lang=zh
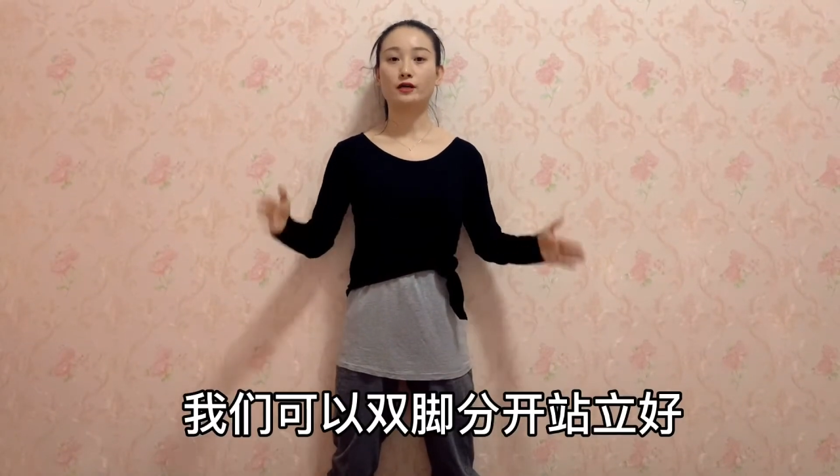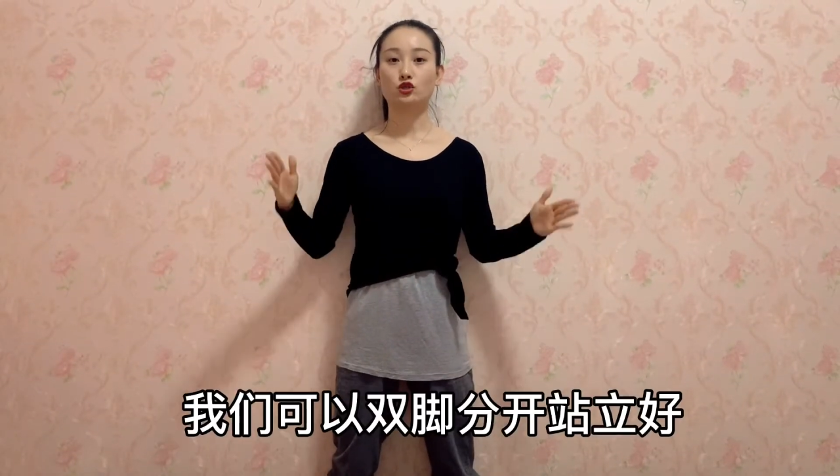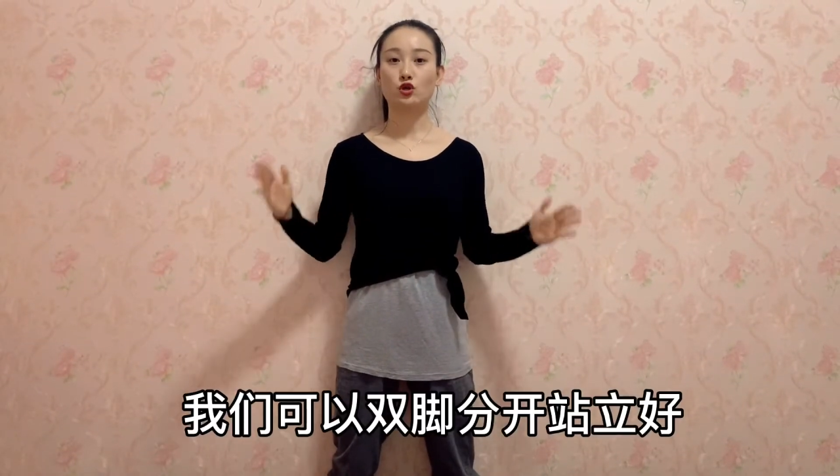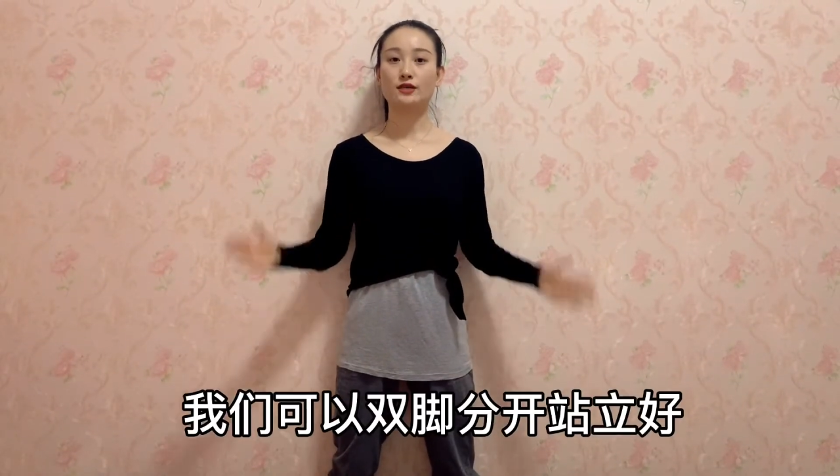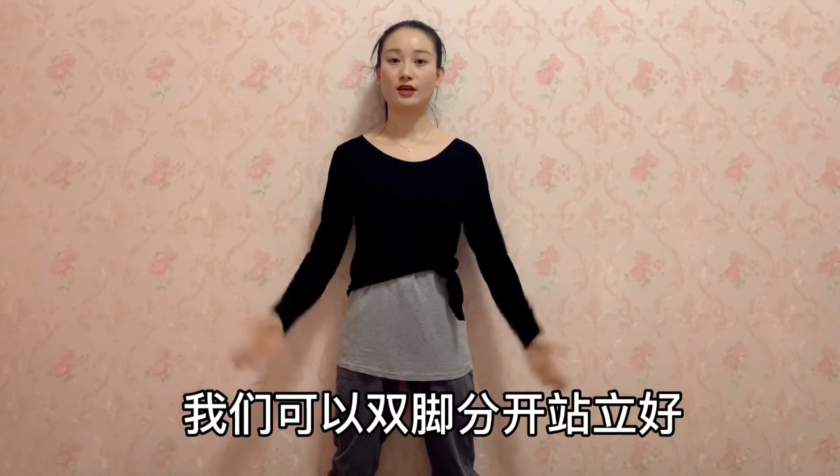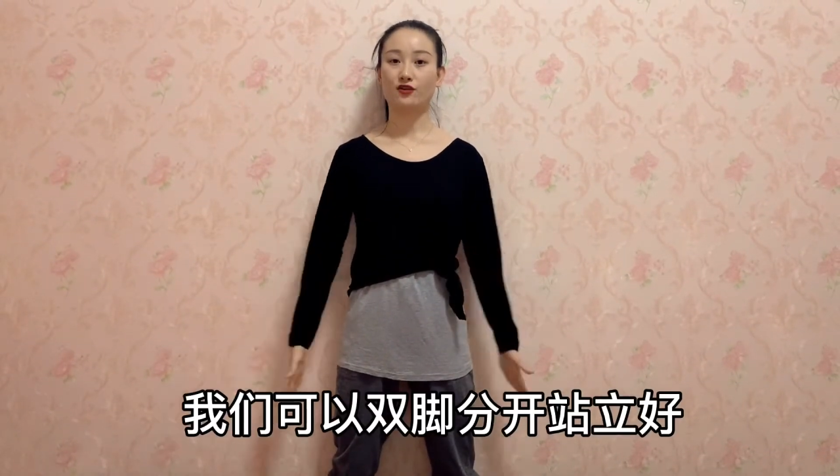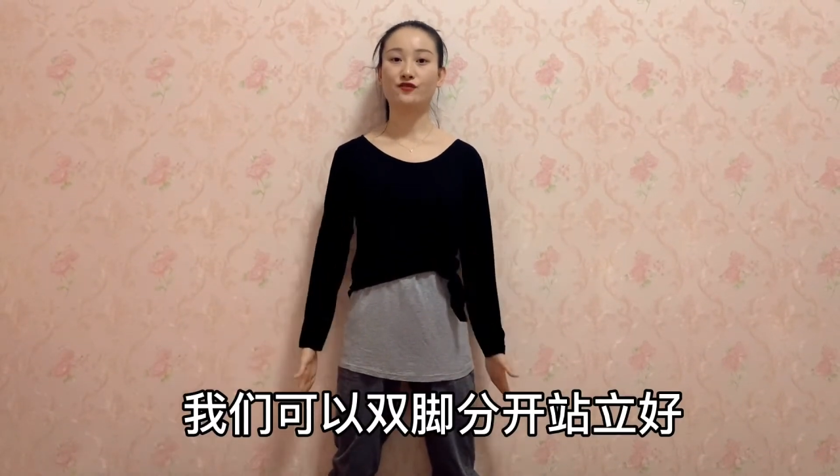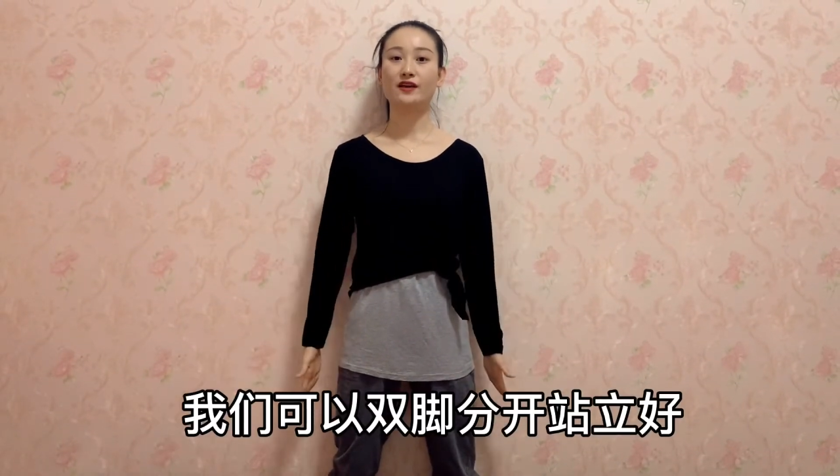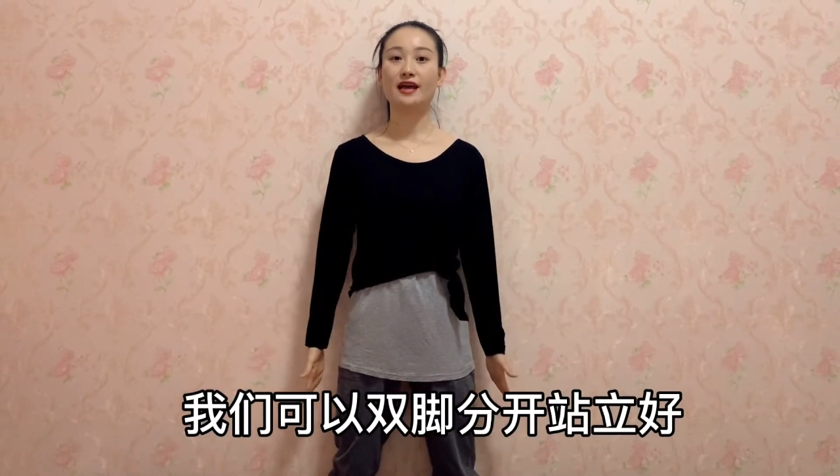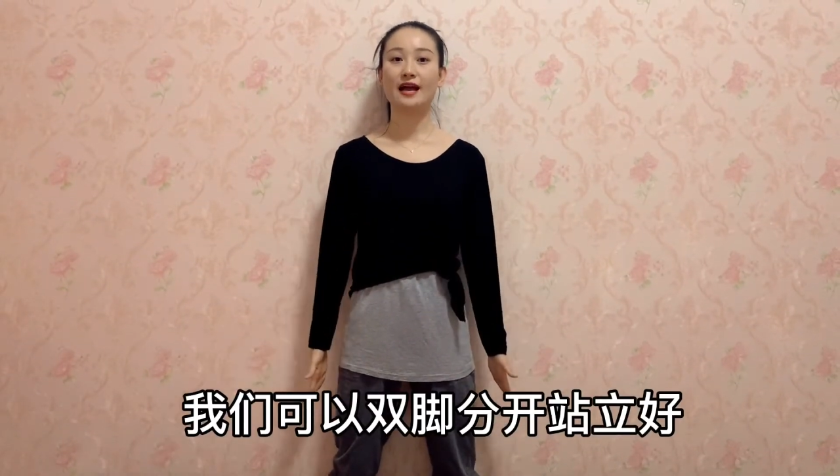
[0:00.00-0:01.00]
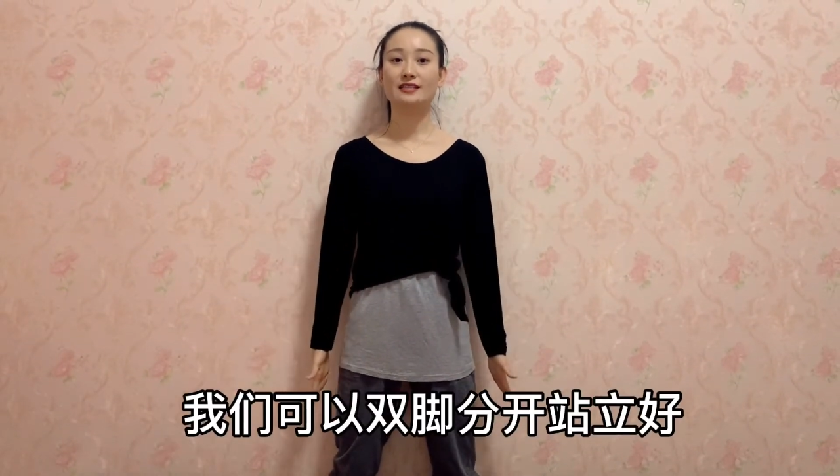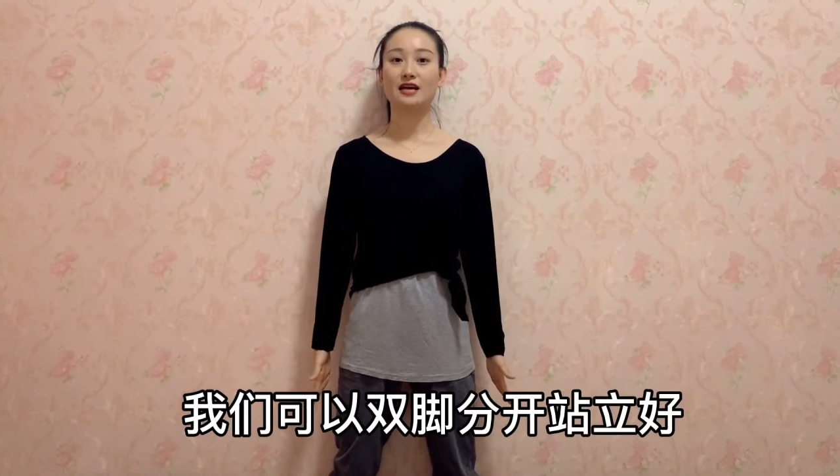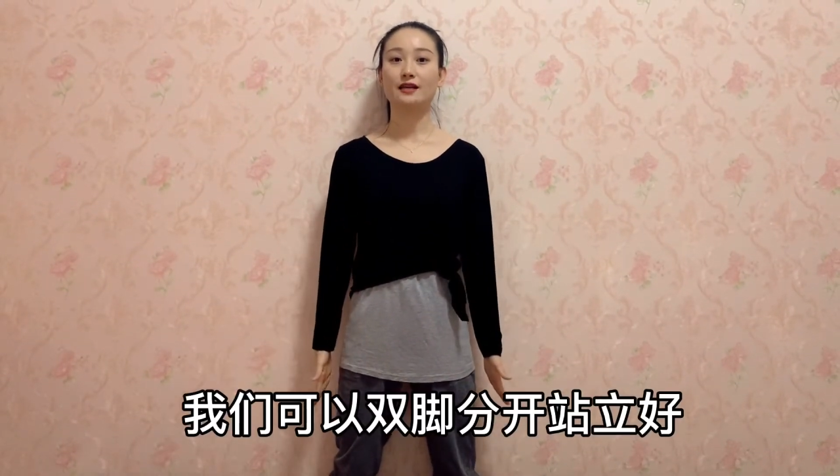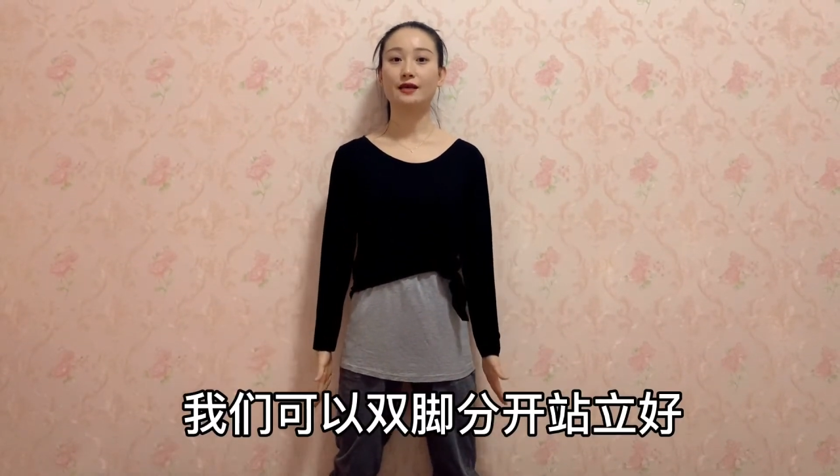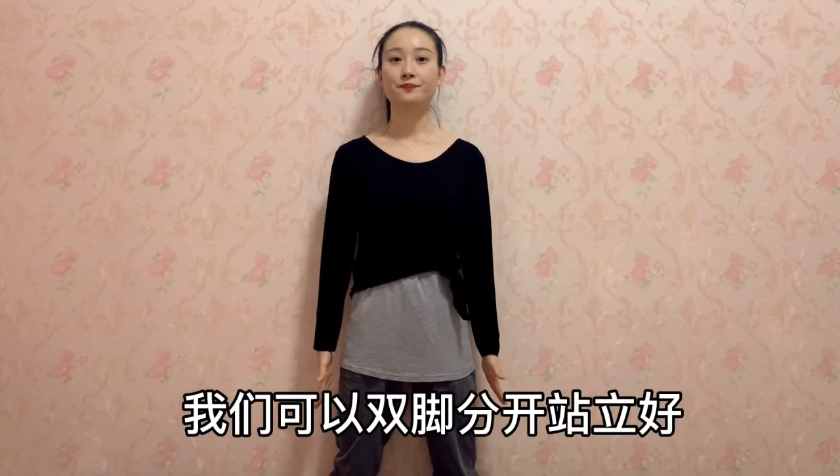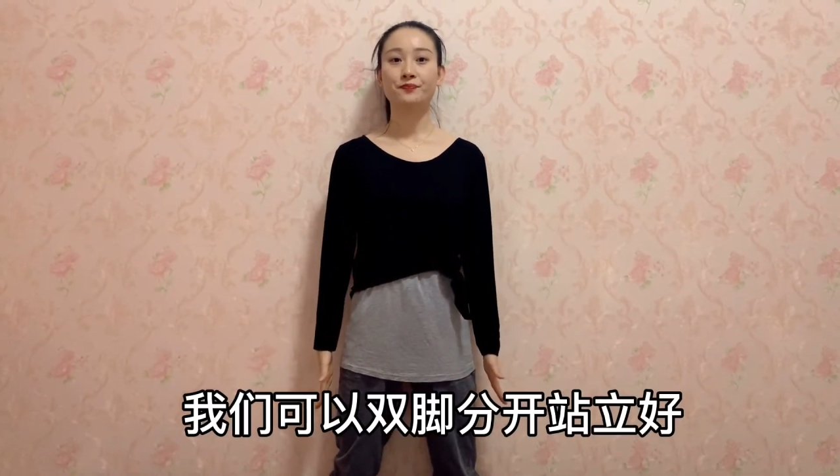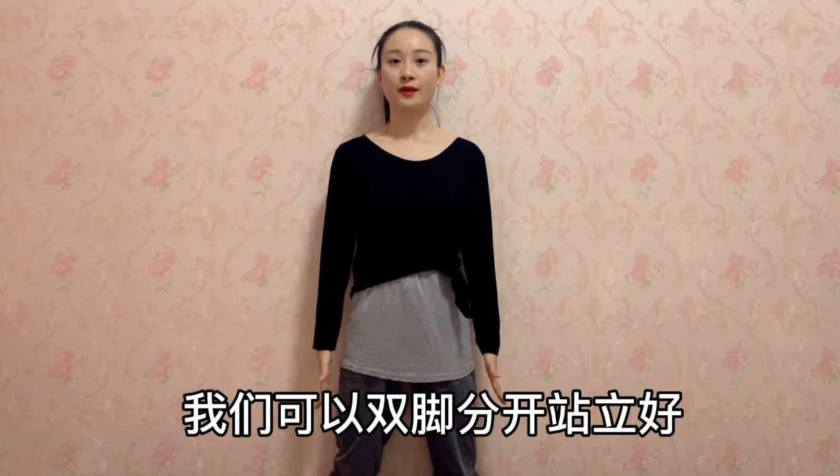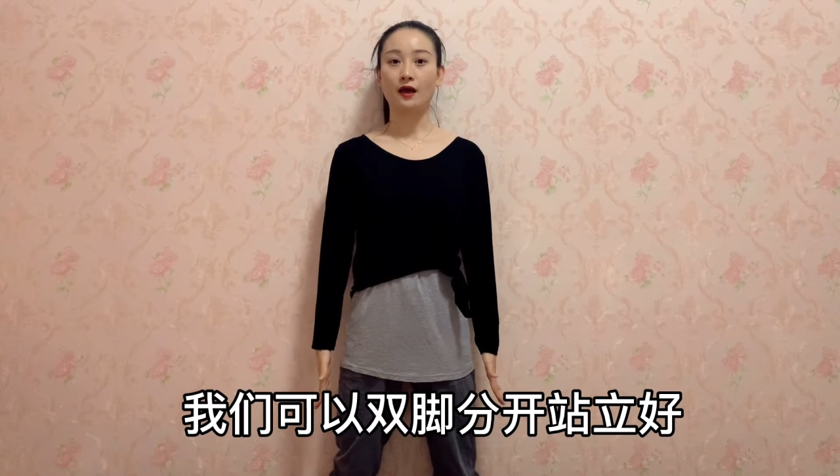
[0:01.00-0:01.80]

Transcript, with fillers: 双脚分开站立。